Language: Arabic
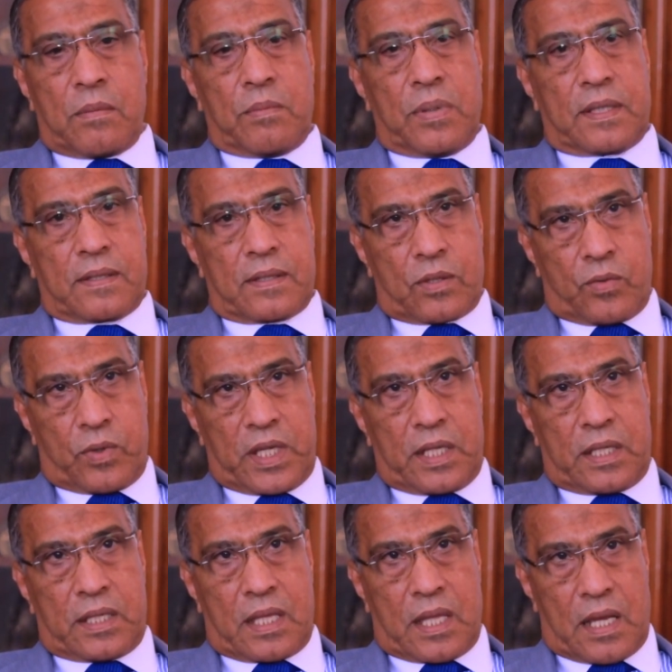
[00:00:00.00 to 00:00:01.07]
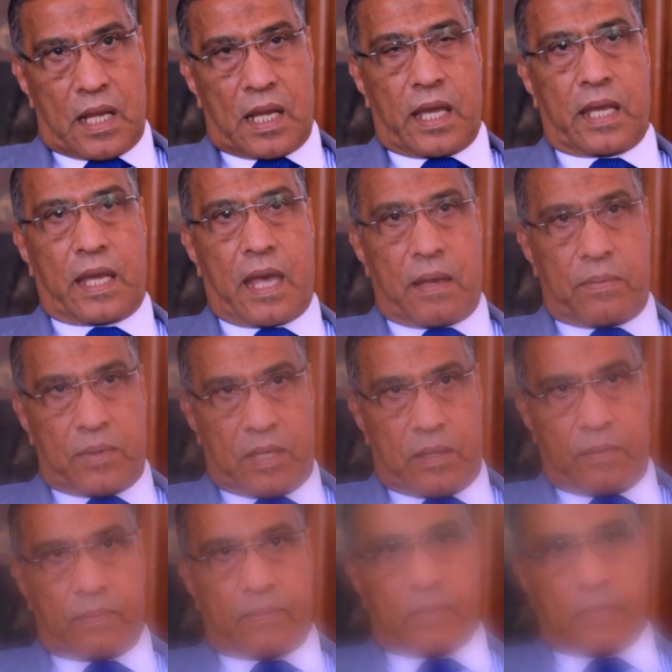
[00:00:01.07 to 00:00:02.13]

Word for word: بالتصويت العقابي